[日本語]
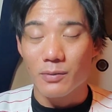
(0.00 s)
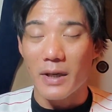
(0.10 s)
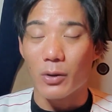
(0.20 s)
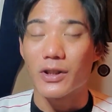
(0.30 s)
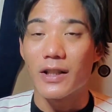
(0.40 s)

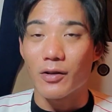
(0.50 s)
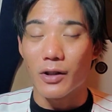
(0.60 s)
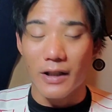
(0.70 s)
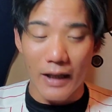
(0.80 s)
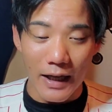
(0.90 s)
まあ、抑えて
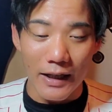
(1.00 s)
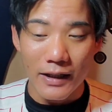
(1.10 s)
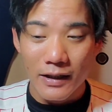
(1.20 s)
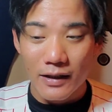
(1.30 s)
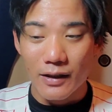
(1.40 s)
くれて。はい。
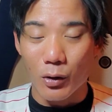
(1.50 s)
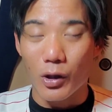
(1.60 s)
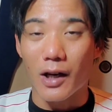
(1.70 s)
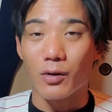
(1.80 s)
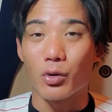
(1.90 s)
で、
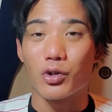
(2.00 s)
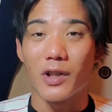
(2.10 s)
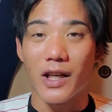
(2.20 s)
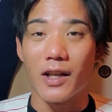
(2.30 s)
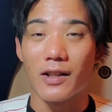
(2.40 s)
尾中投
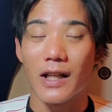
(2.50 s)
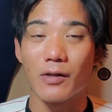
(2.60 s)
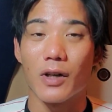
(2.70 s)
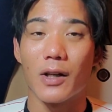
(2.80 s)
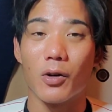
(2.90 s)
手はね、な
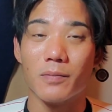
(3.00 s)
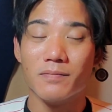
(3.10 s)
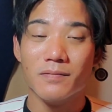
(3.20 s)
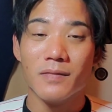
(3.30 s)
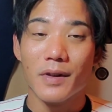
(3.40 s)
んとあの、
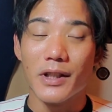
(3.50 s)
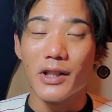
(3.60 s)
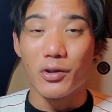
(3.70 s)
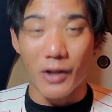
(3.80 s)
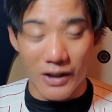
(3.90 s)

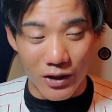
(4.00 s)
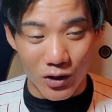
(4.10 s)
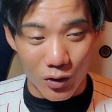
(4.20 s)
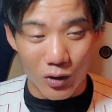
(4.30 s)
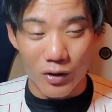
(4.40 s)
西浦選
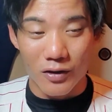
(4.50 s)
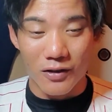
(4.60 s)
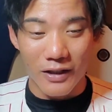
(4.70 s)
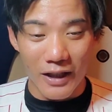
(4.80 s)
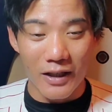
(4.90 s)
手と
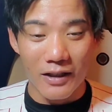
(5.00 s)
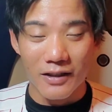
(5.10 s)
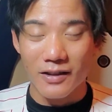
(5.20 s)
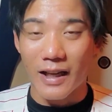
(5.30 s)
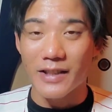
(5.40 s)
ね、
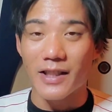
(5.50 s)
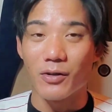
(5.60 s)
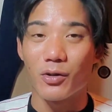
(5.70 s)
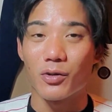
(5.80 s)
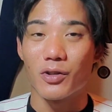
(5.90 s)
対
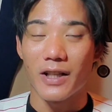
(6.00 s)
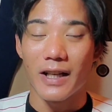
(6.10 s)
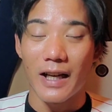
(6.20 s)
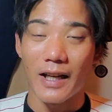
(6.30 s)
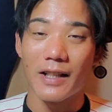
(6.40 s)
戦ということで、
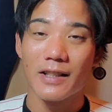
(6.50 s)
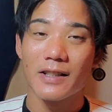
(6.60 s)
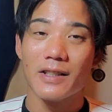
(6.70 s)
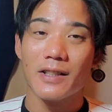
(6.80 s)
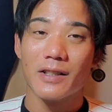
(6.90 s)
はい。
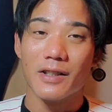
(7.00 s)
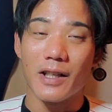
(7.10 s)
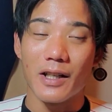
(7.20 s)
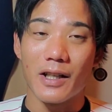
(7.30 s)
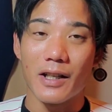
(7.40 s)
い
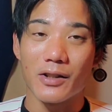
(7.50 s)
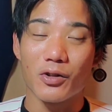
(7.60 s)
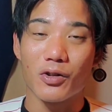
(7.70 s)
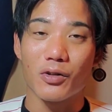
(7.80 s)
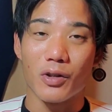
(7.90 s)
やー、
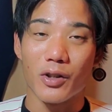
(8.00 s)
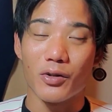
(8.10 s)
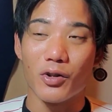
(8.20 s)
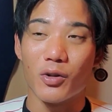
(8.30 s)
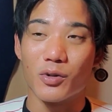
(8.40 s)
ちょっとね、
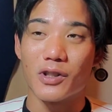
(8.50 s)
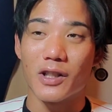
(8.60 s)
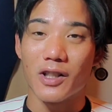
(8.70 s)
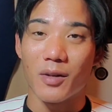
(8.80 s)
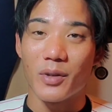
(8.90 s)
ユニフォーム
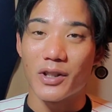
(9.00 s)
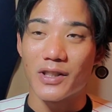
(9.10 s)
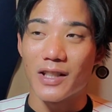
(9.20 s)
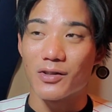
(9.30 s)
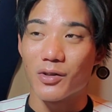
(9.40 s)
姿ね、
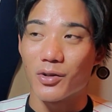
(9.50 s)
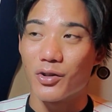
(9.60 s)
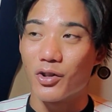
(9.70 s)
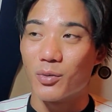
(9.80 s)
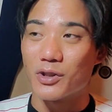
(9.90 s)
ベイスターズの
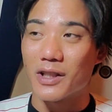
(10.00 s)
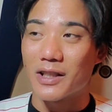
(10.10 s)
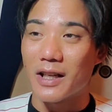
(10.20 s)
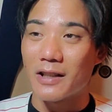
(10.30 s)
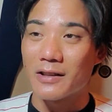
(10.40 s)
ユニフォーム
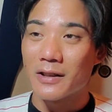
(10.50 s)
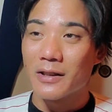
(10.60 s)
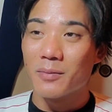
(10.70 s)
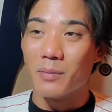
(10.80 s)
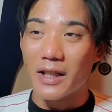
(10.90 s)
姿、
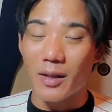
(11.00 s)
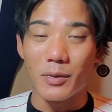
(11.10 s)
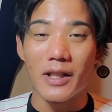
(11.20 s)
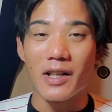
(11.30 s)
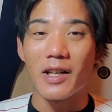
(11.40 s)
まだ
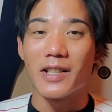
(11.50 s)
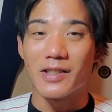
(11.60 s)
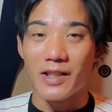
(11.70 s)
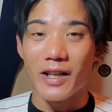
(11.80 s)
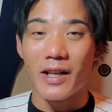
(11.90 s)
見慣れないで
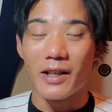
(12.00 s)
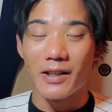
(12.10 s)
すね。